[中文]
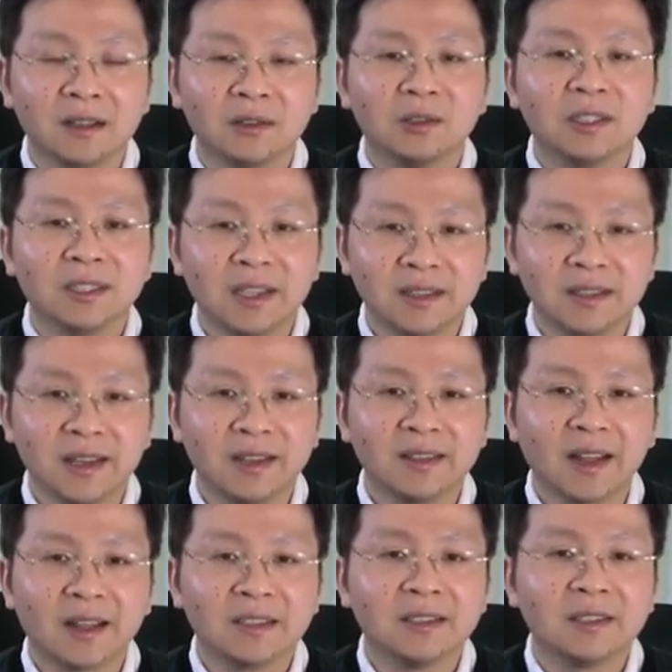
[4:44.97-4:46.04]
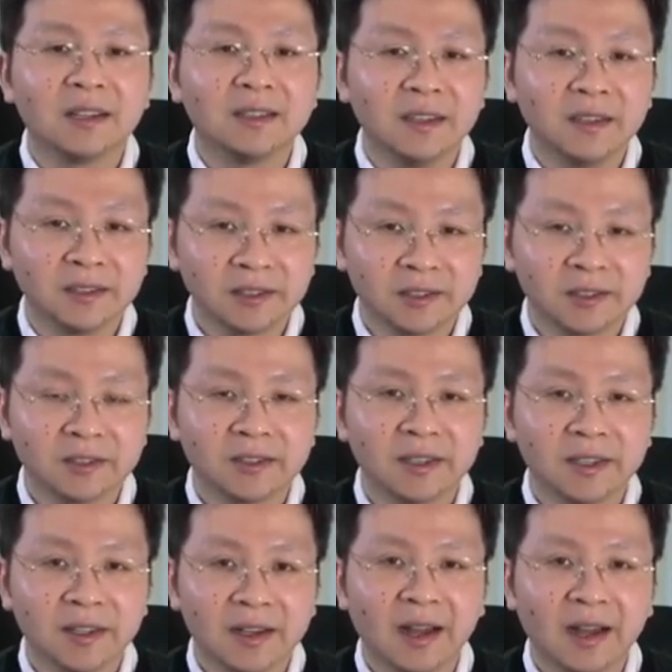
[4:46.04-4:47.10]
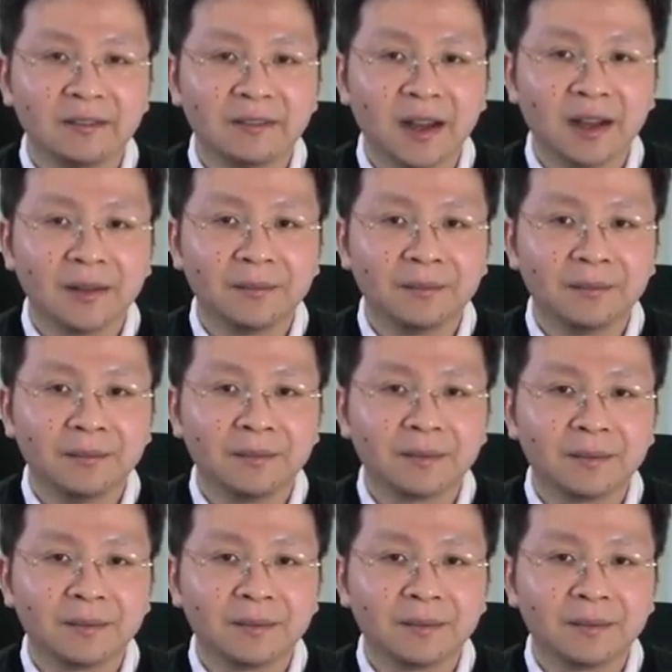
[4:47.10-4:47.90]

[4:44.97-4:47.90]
那我现在大体上也是持这个看法。